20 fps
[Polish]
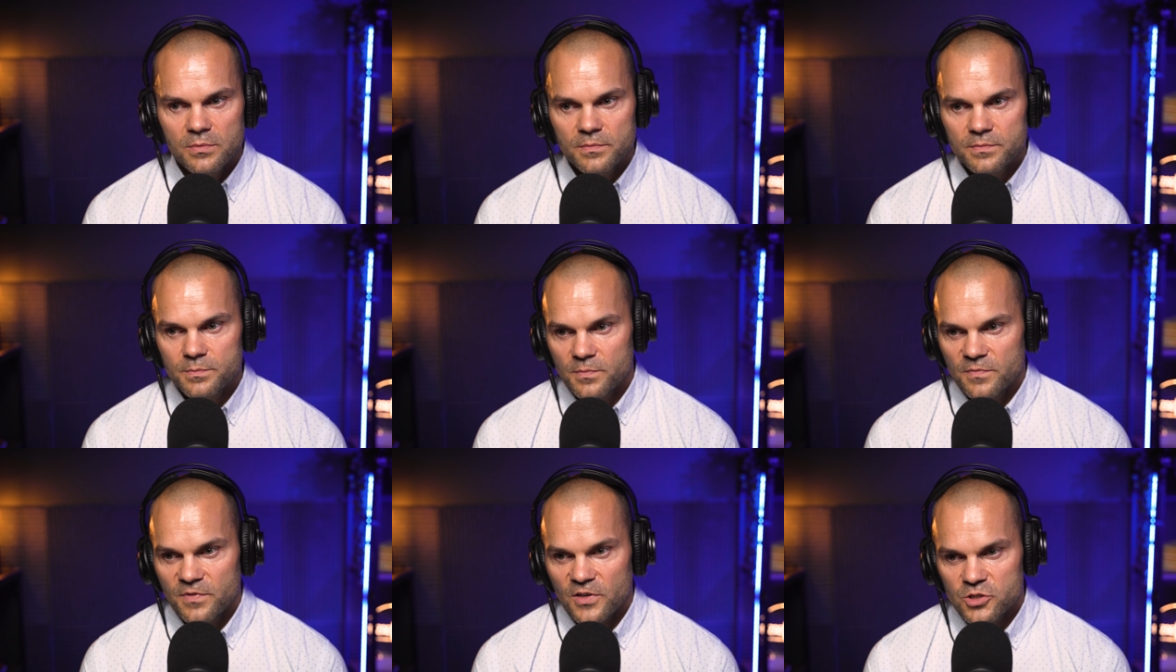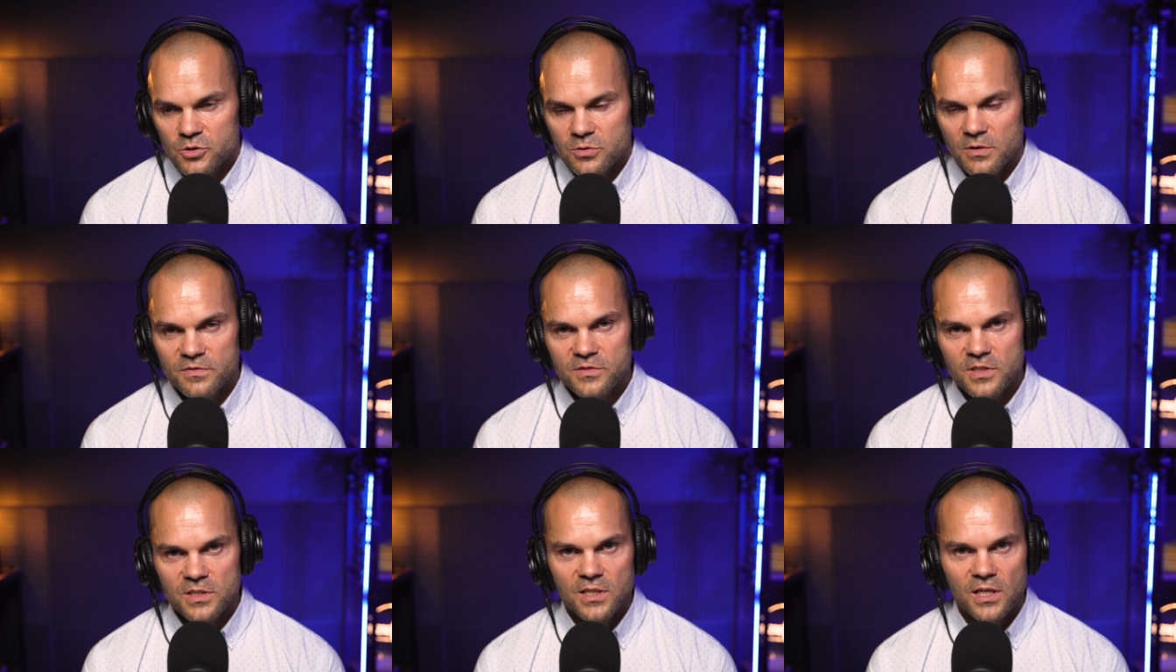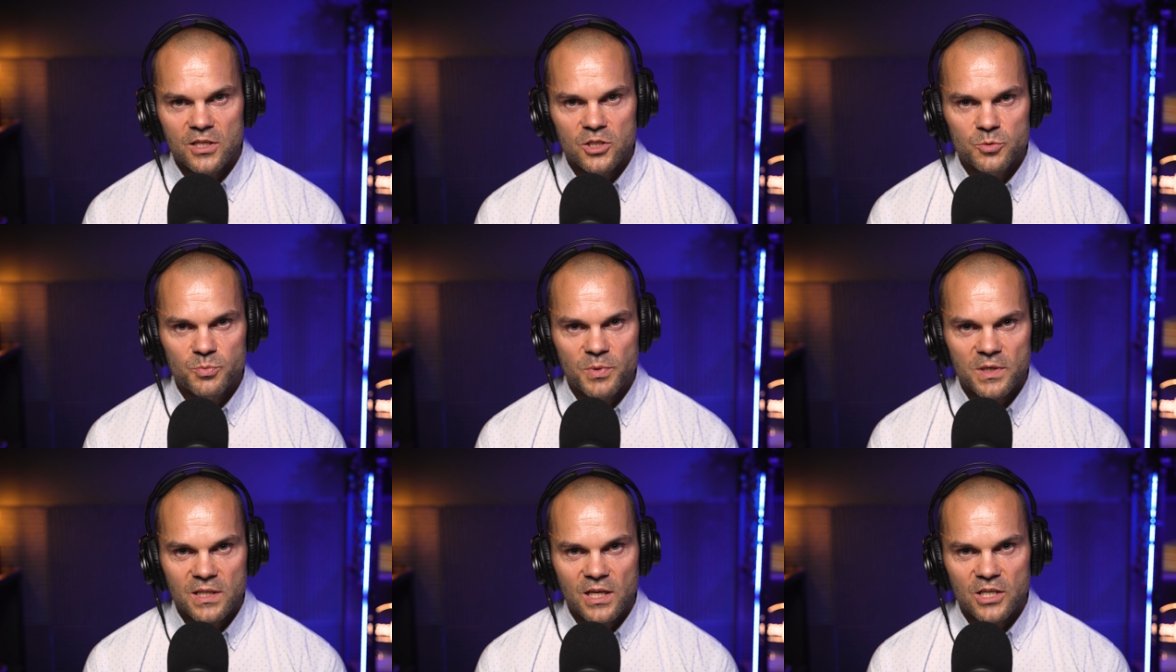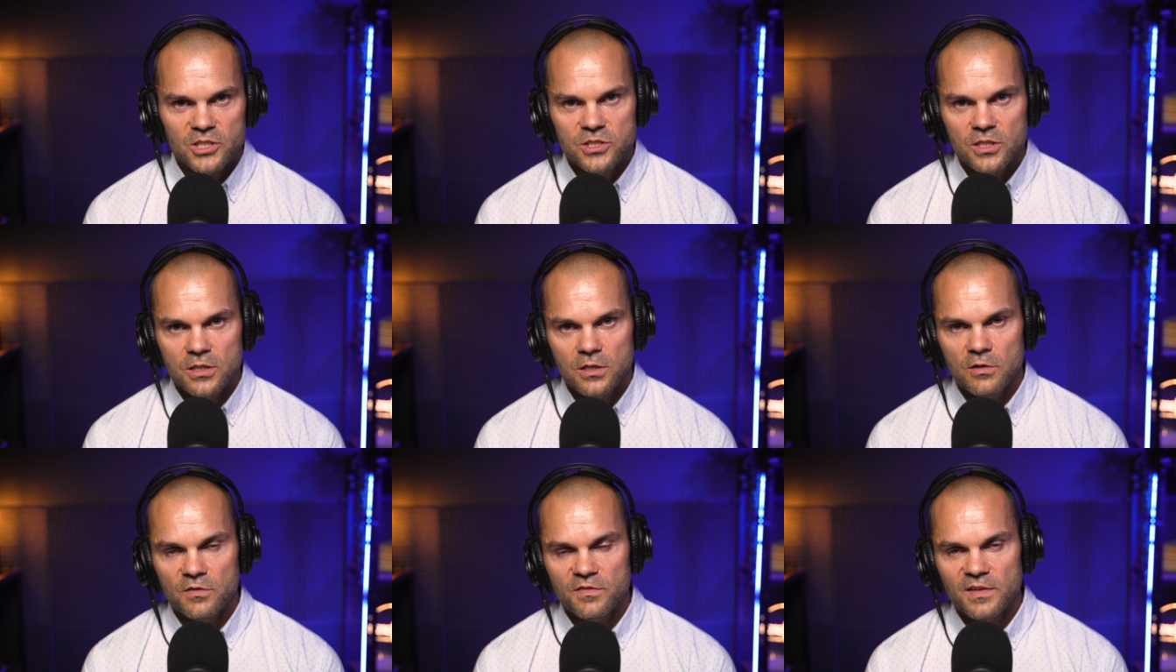ważyłem wtedy jakieś
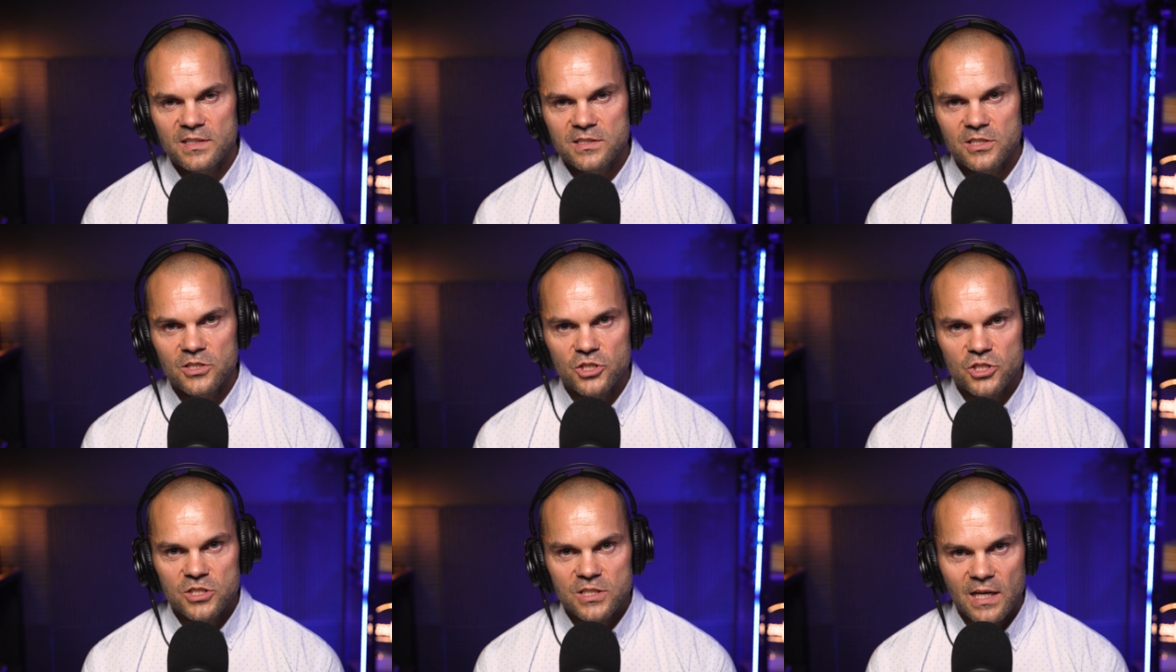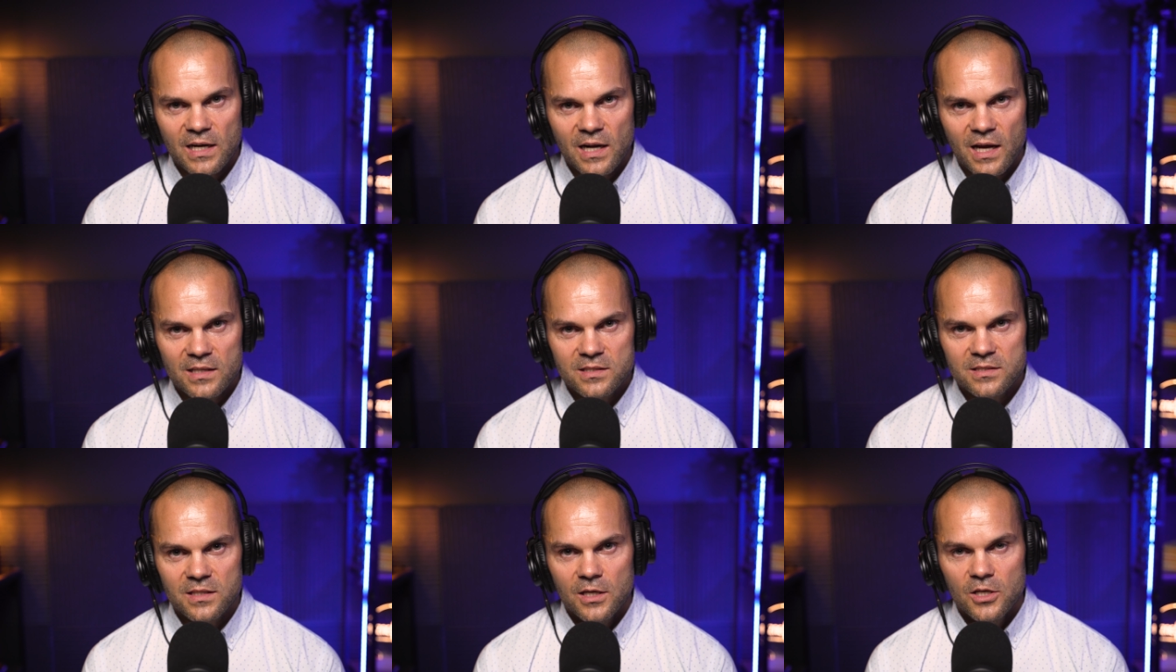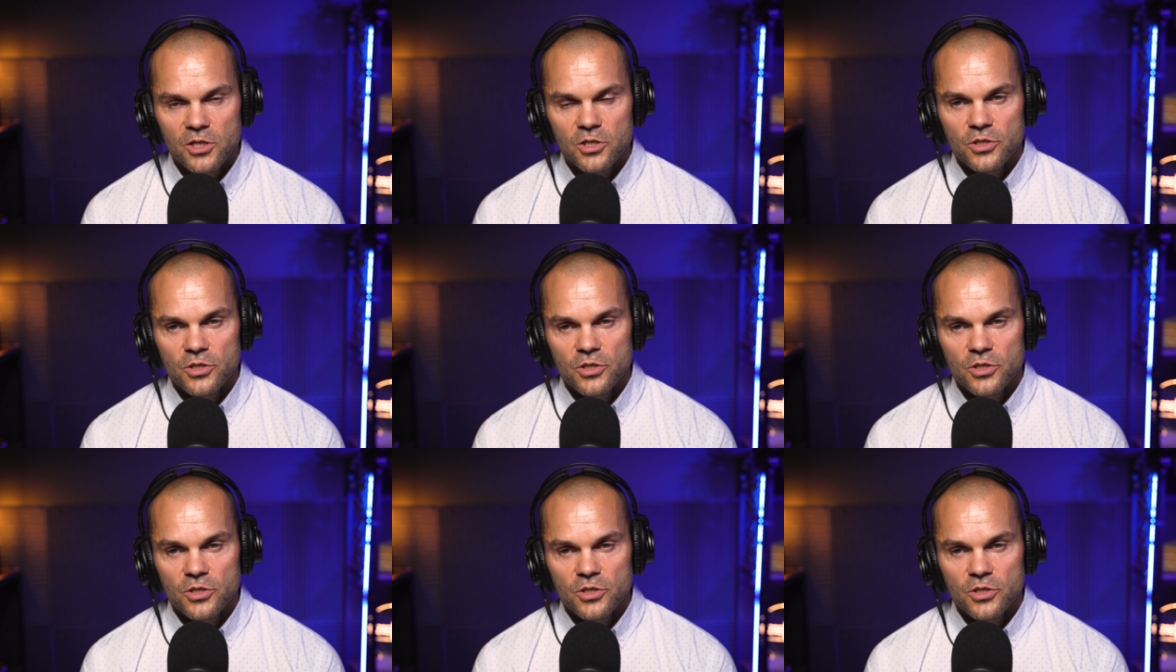15 kilo więcej niż teraz.